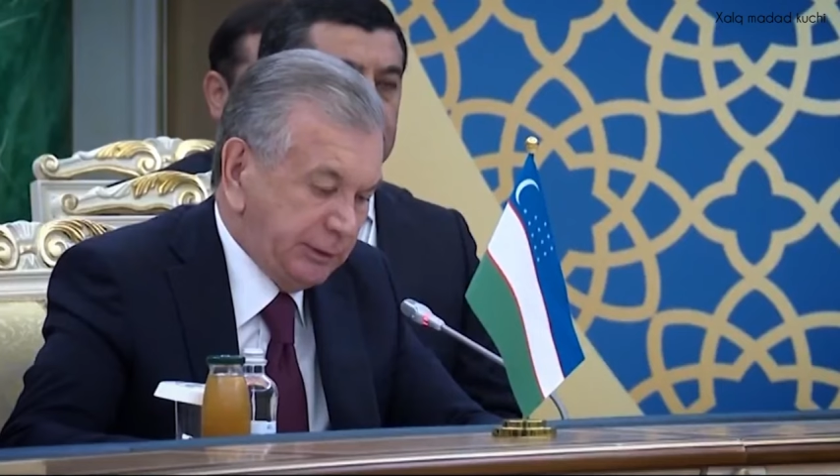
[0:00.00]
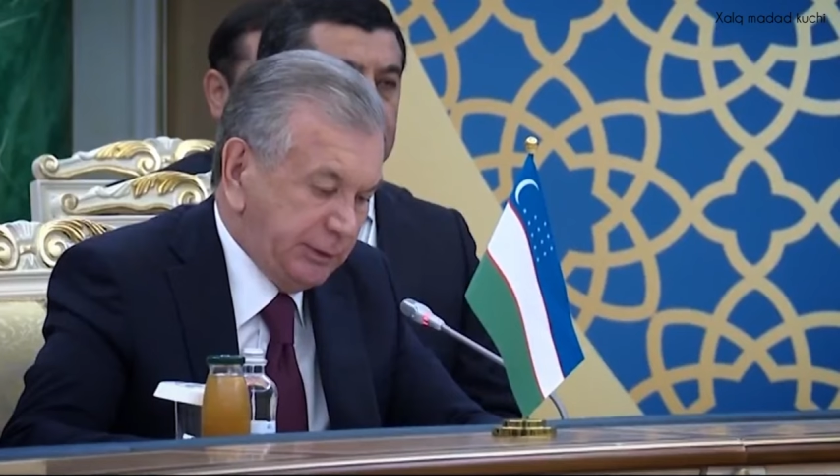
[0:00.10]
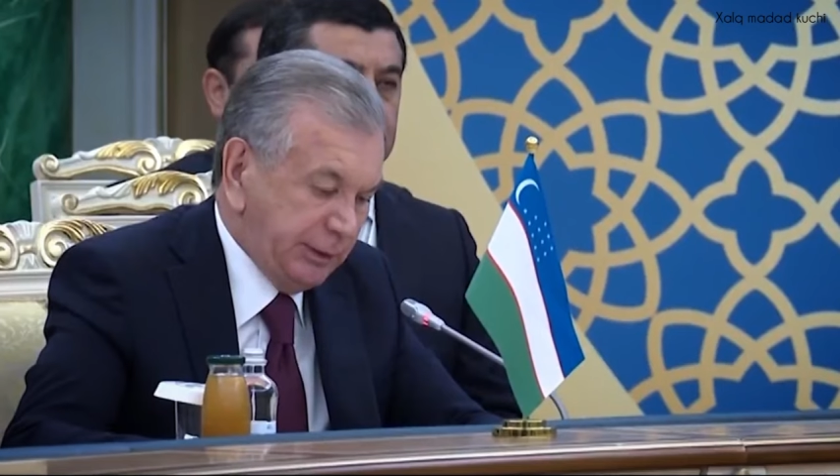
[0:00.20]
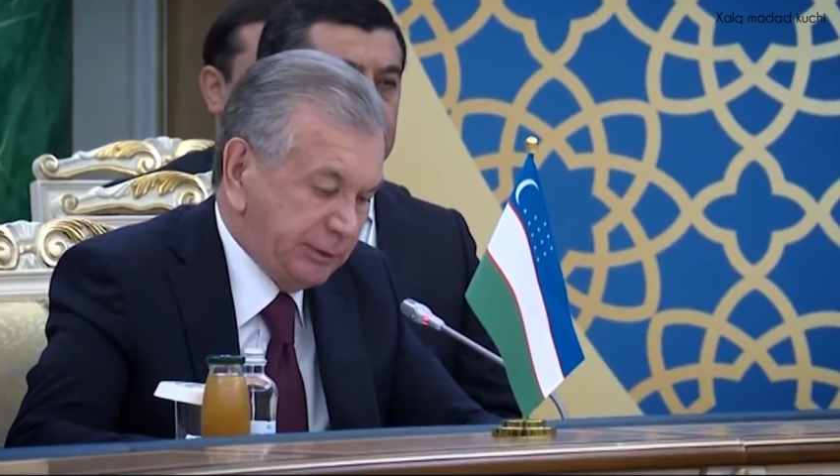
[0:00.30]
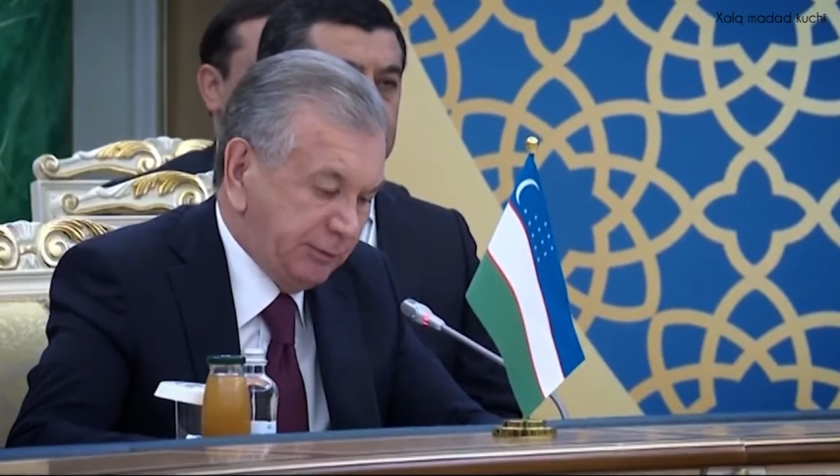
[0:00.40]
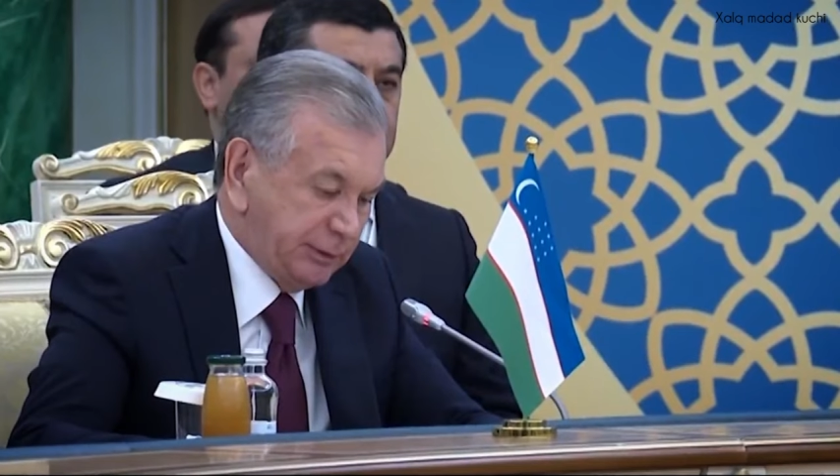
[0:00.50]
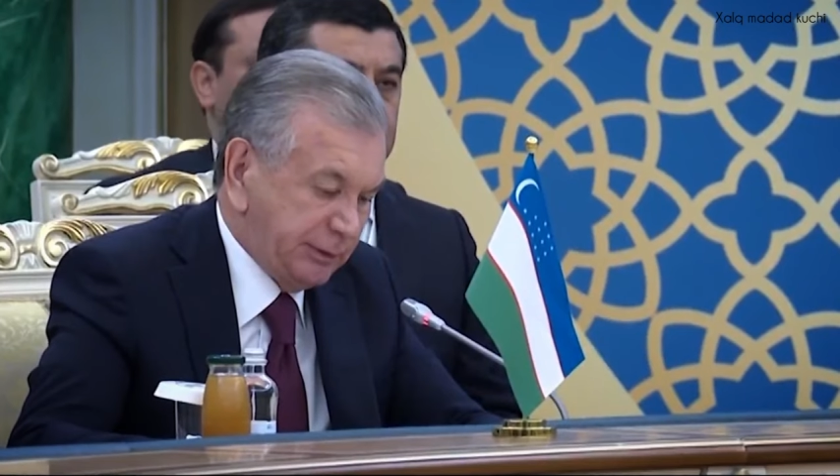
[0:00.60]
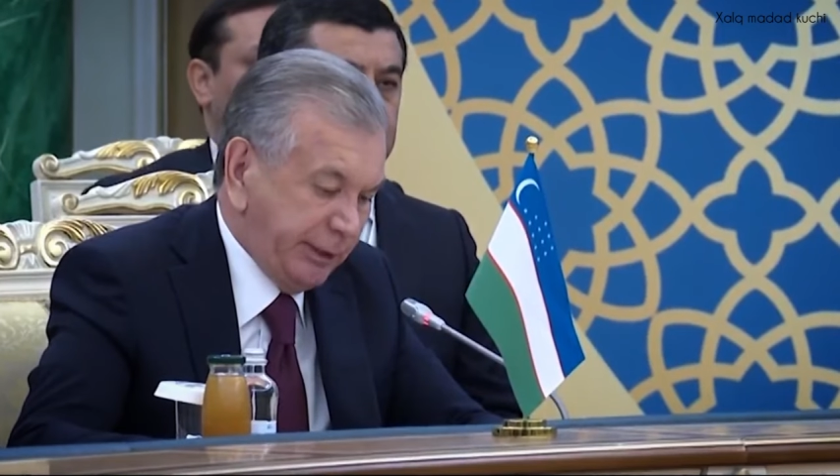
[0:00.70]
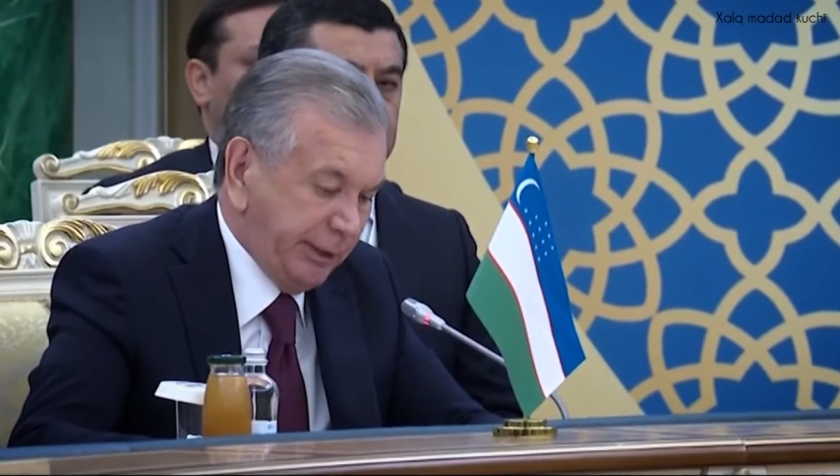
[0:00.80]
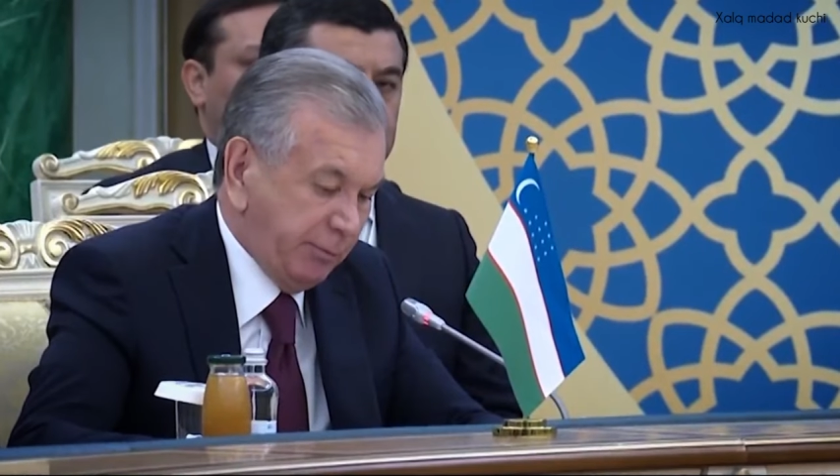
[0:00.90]
здесь, в
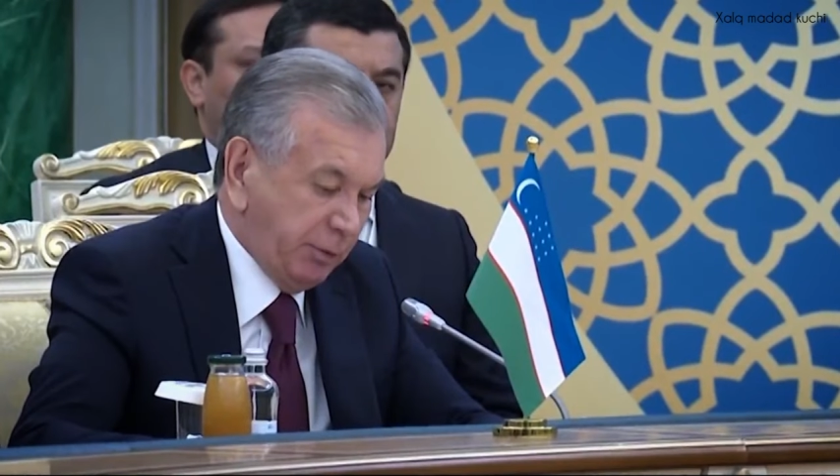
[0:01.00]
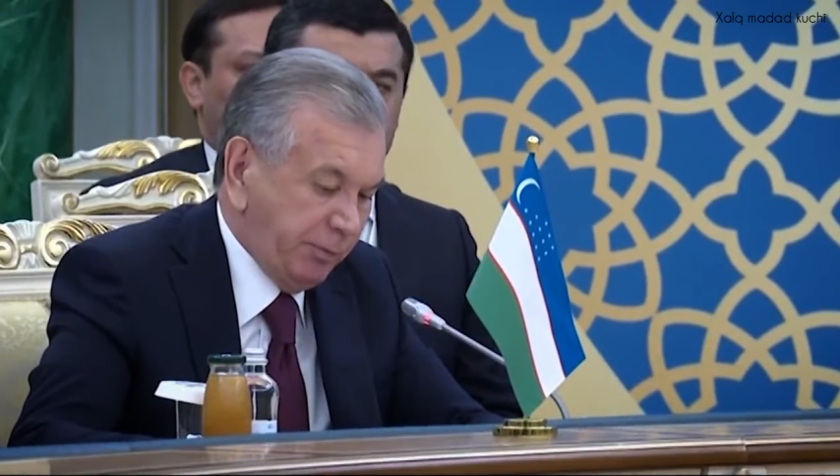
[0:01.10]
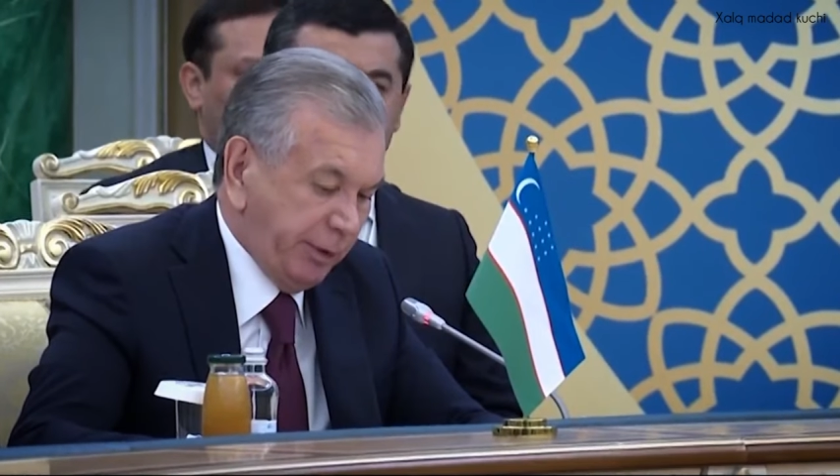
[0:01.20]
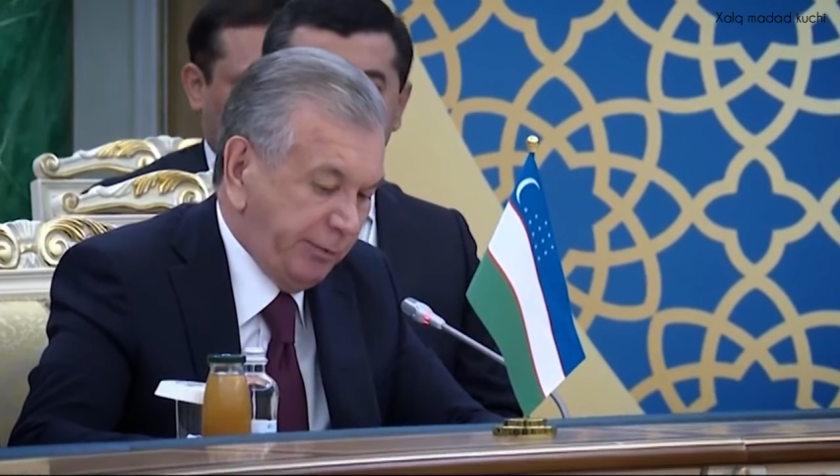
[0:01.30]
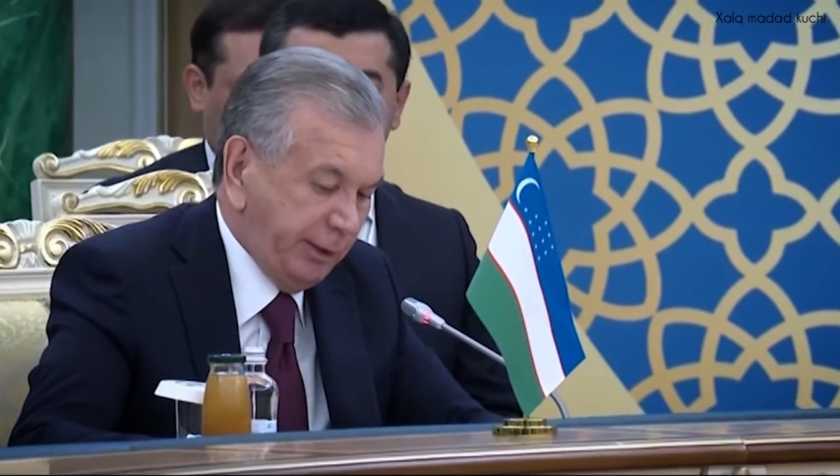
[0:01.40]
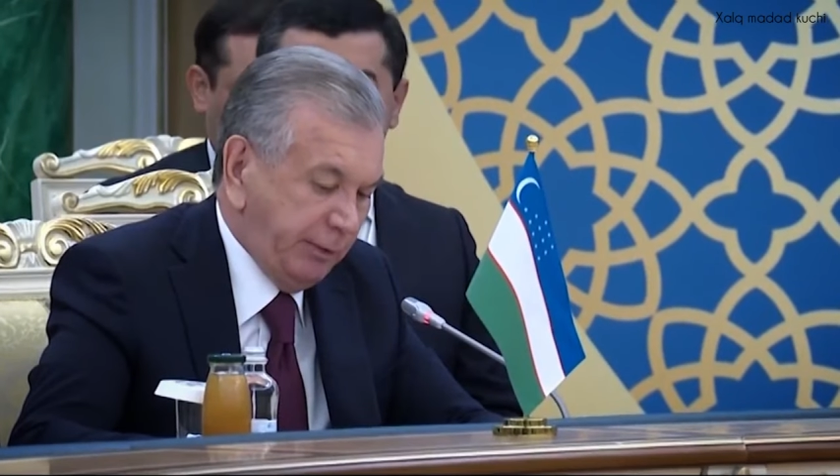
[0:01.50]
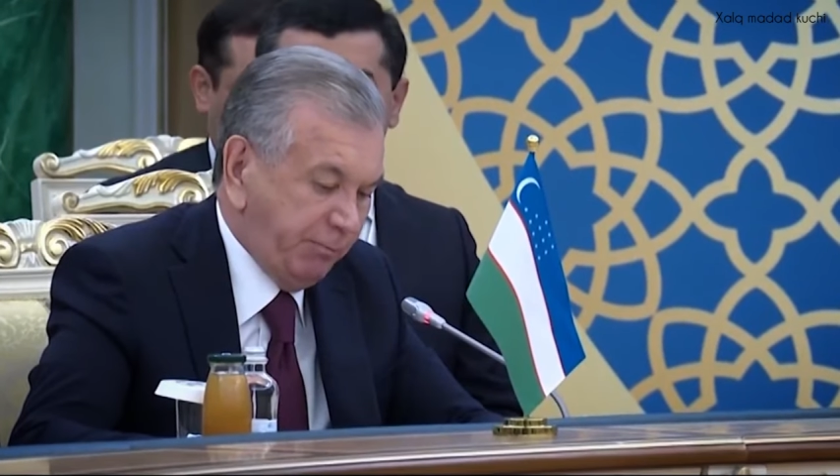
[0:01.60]
Астане, мы провели